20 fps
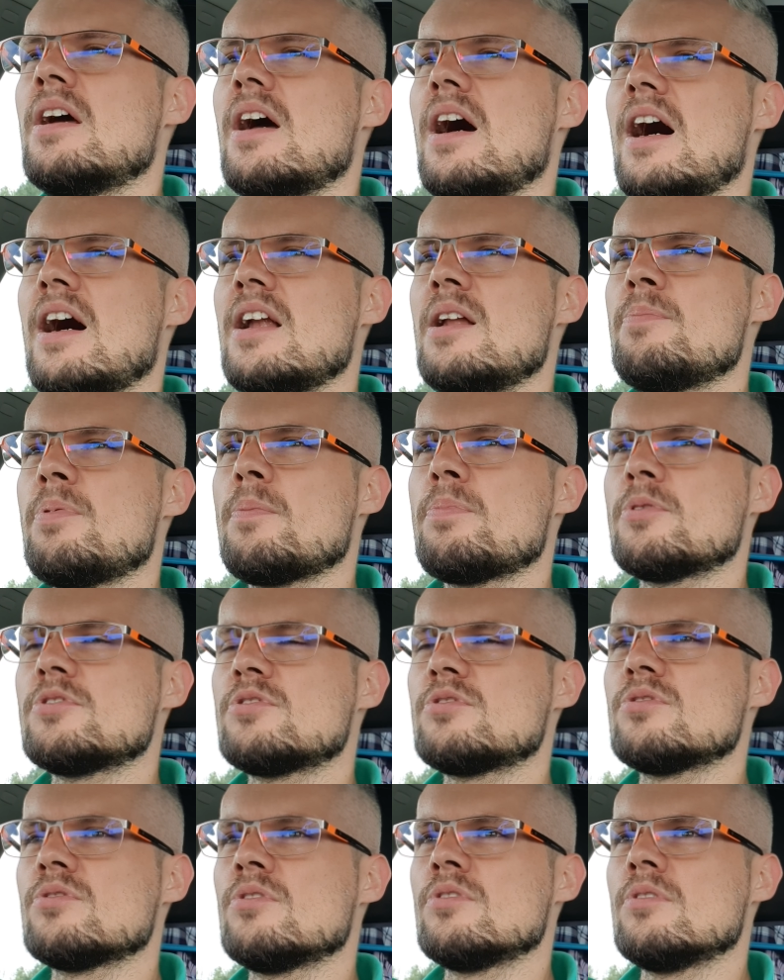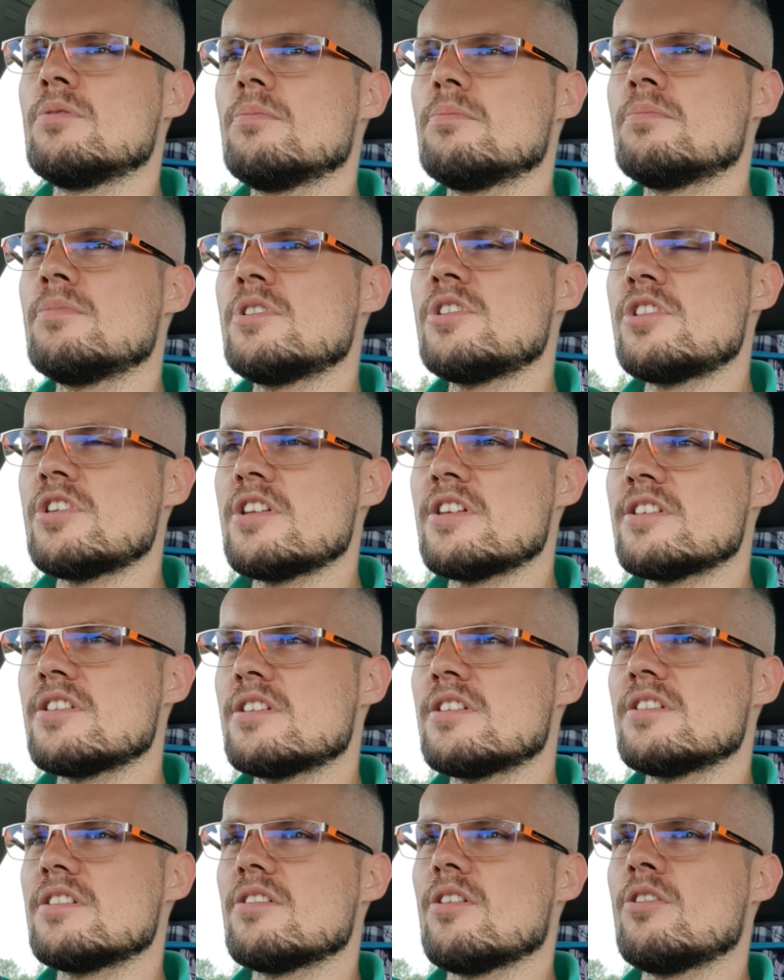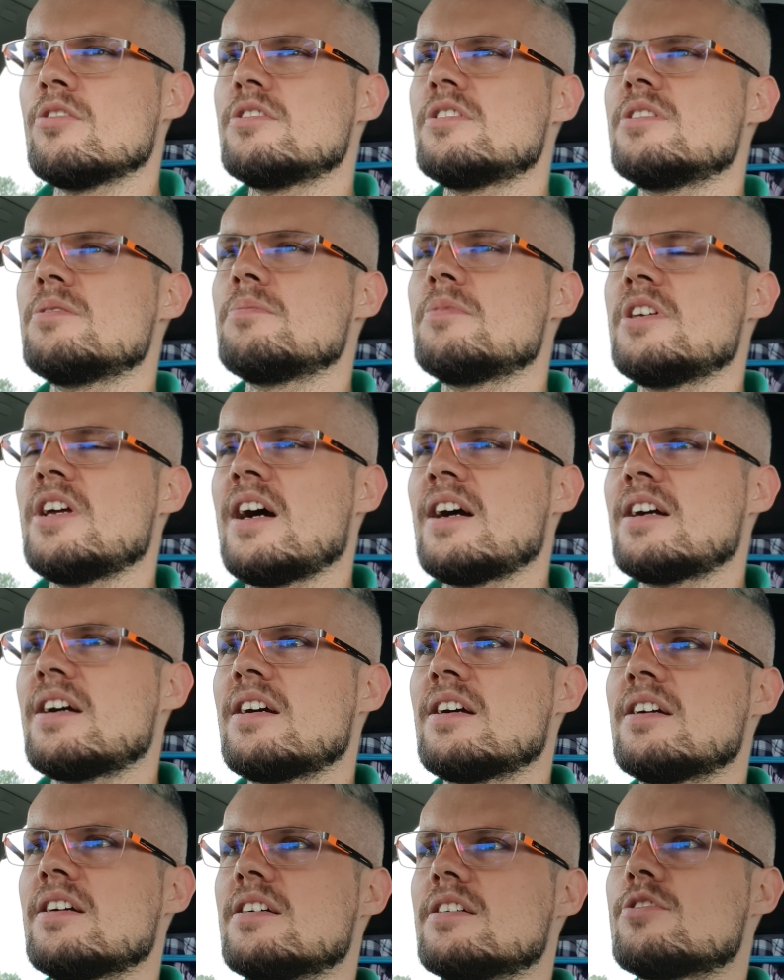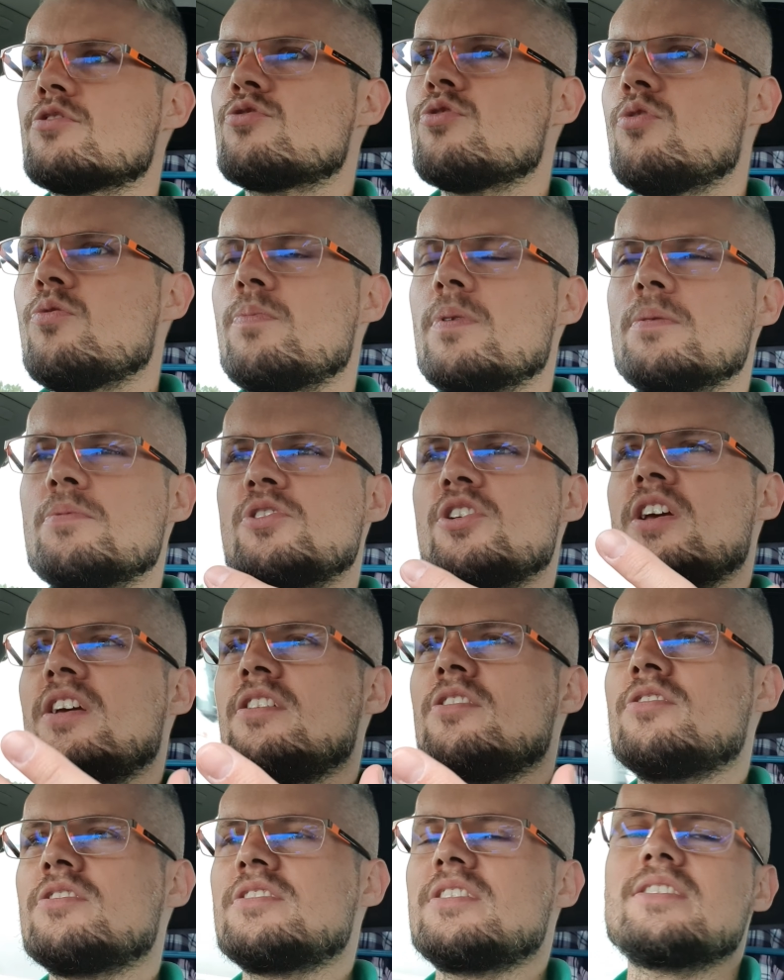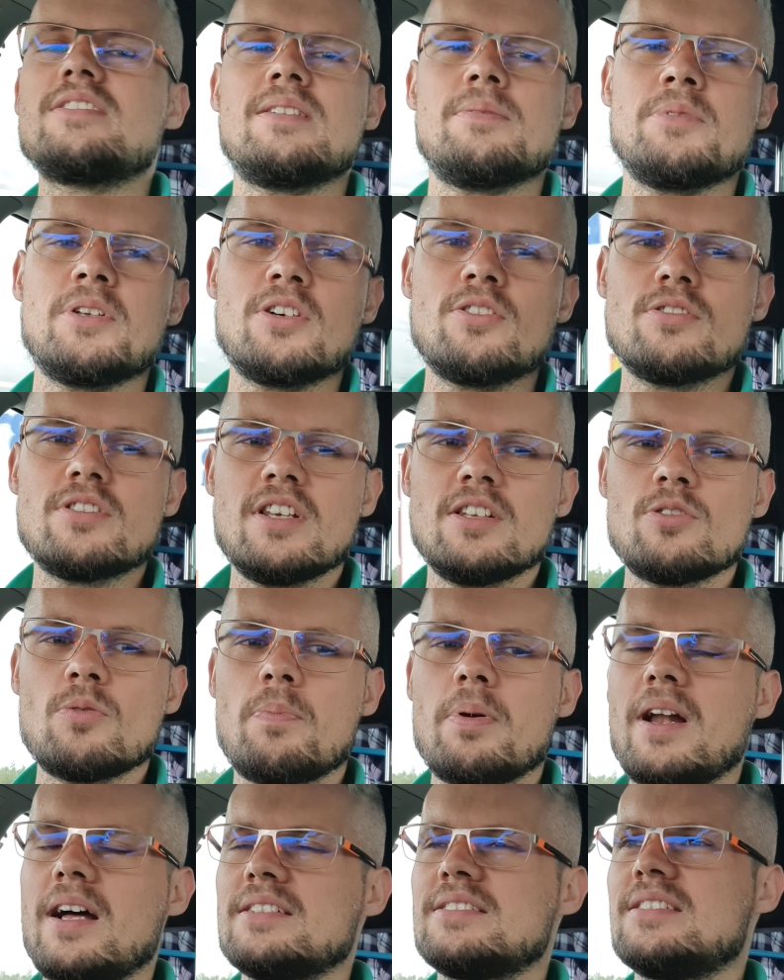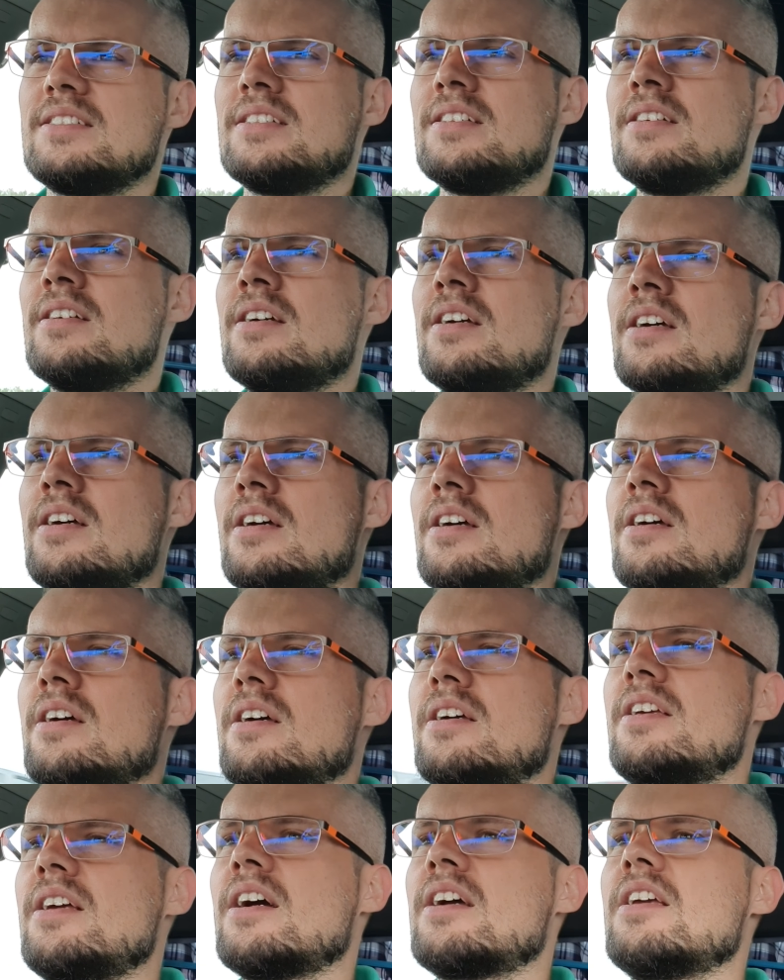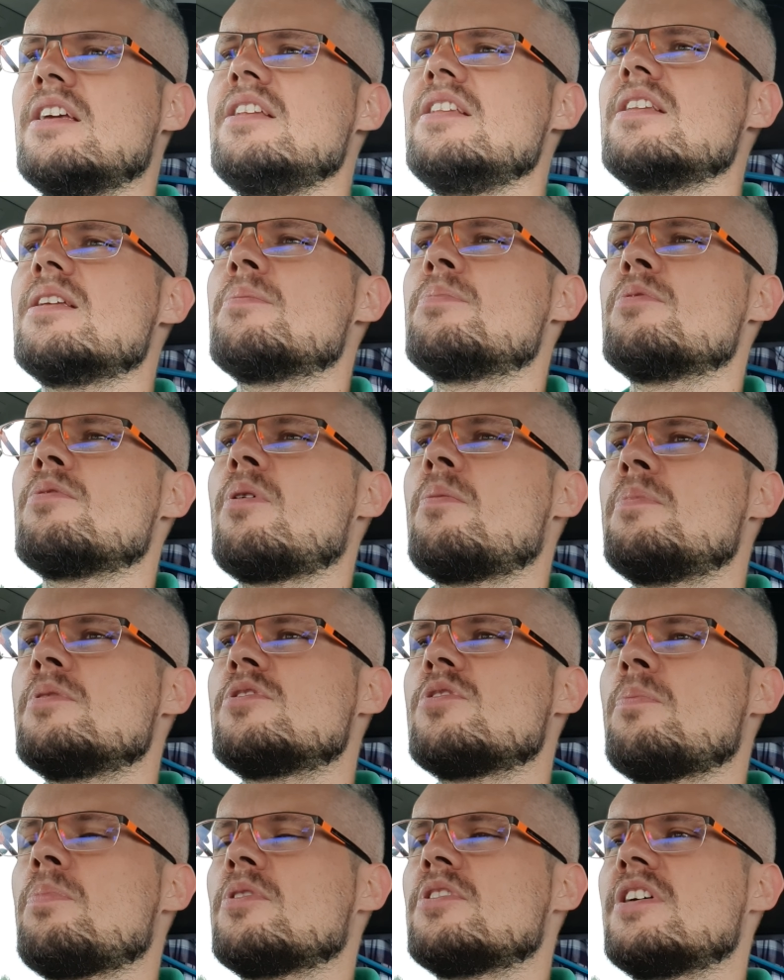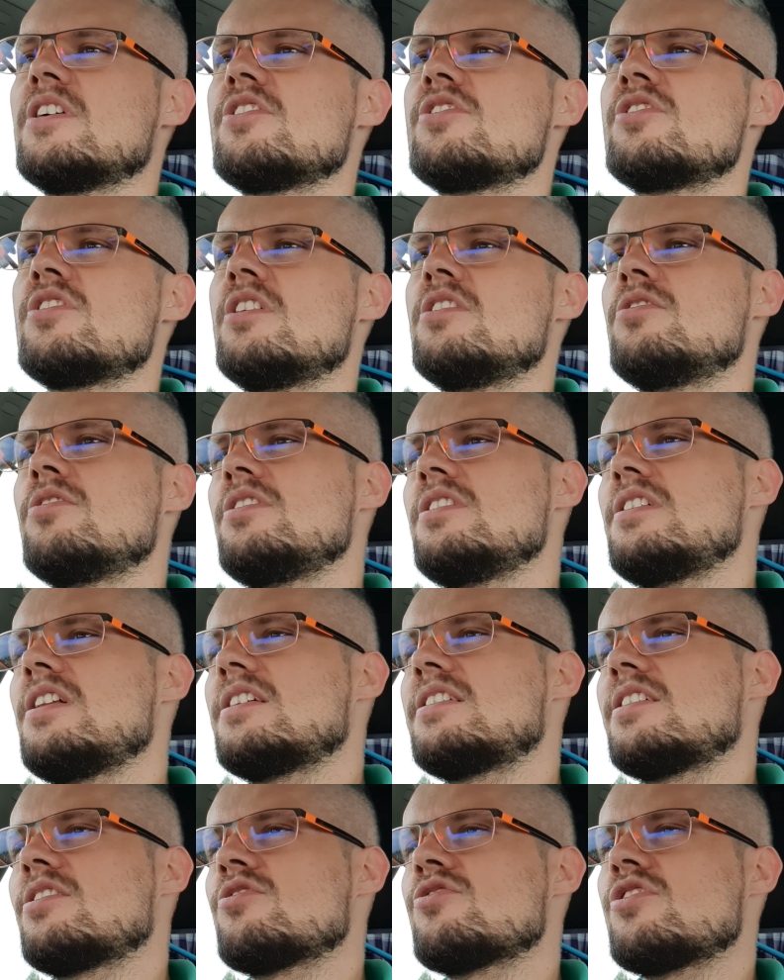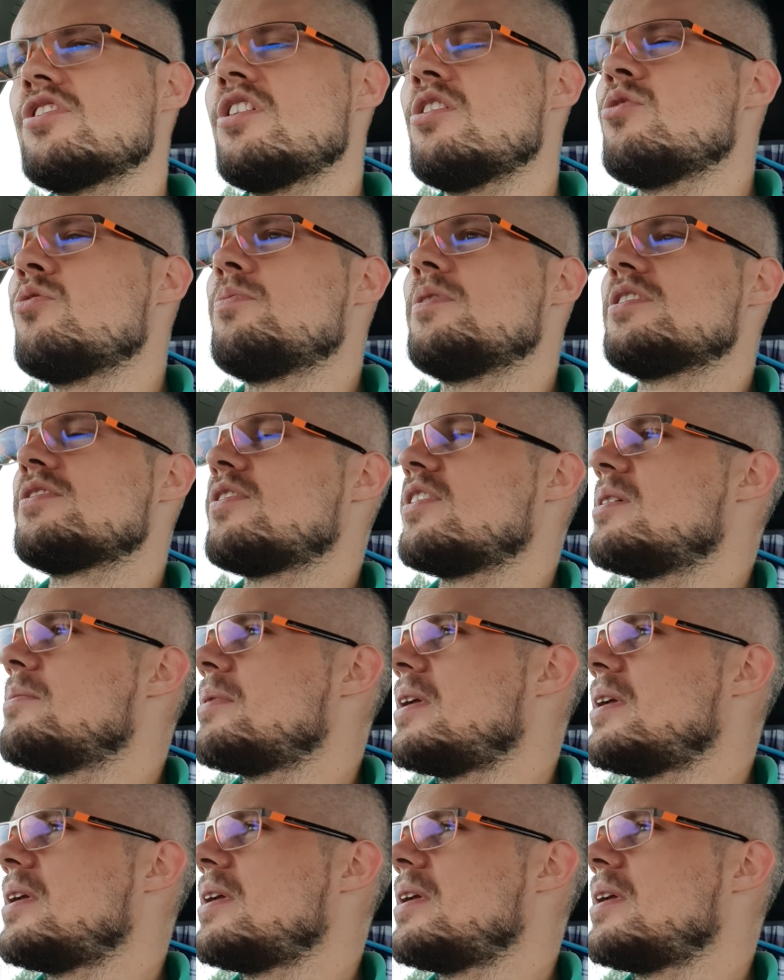ale po prostu myślę o tym, jak czułbym się idąc następnego dnia do pracy. Jak inne byłoby to podejście, i to nie dlatego, że nie lubię swojej